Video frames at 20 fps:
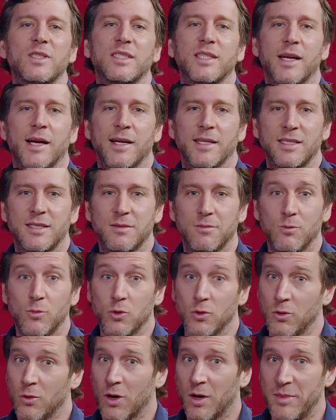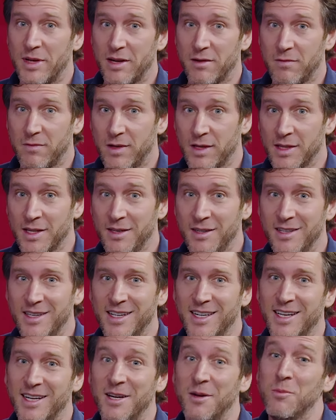Estrelas mudou a minha vida.
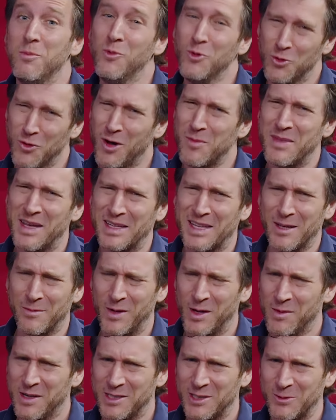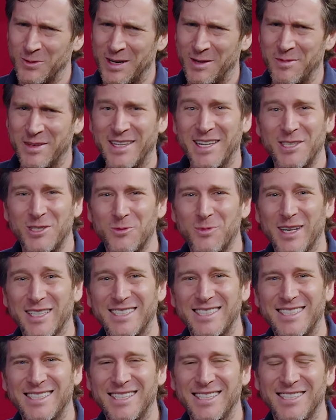Mudou a minha também, mas não é minha, é de uma
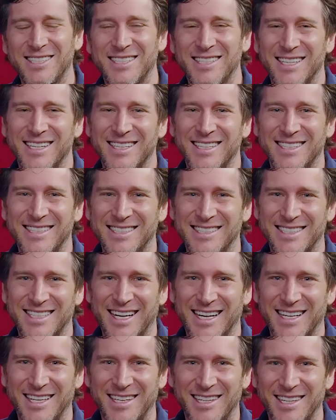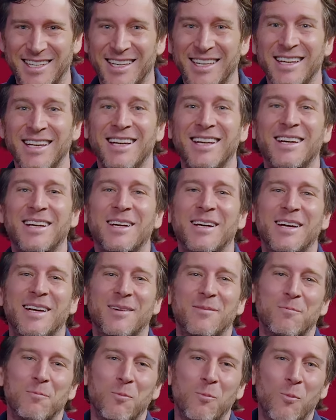síndica que está aqui.
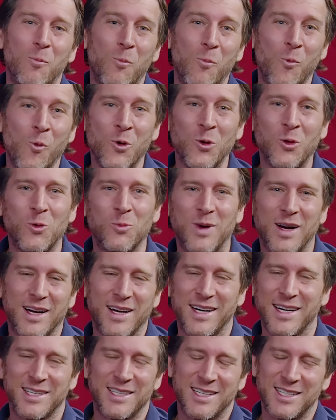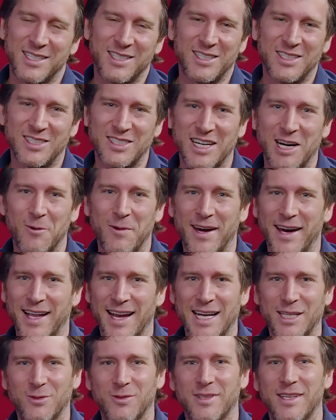Muito bacana já o
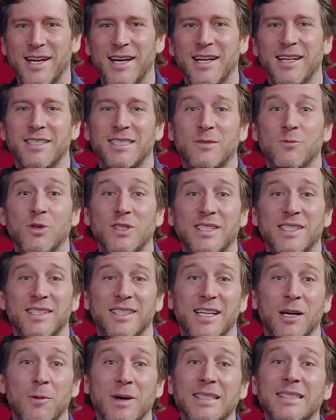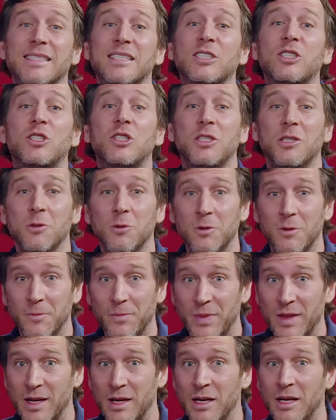relato dela. Se você não assistiu,
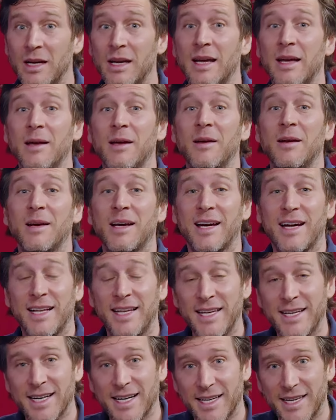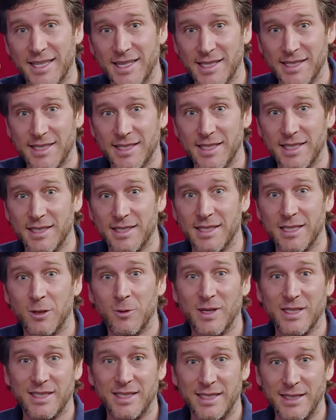clica aqui na
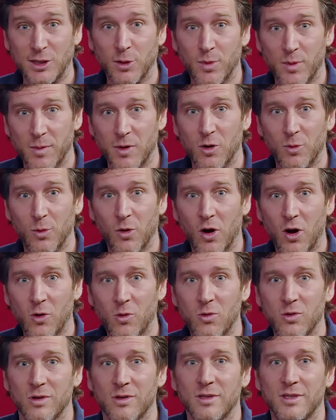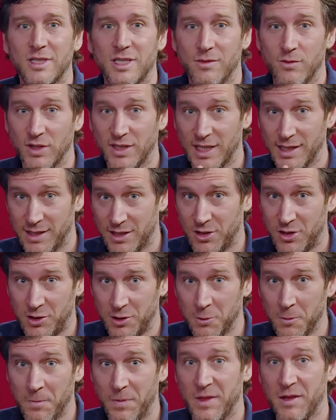descrição, assista o primeiro bloco. Se você
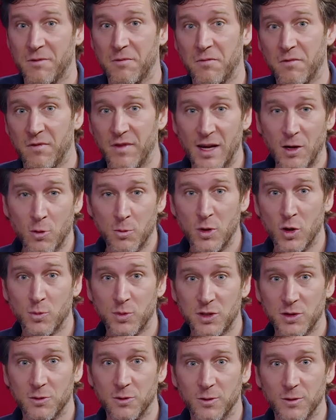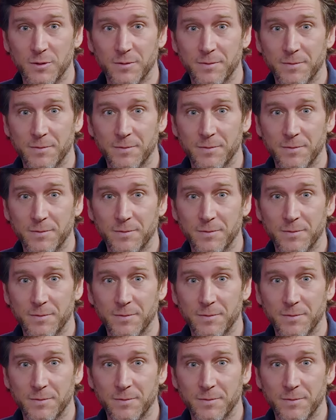assistiu, vem comigo para o segundo.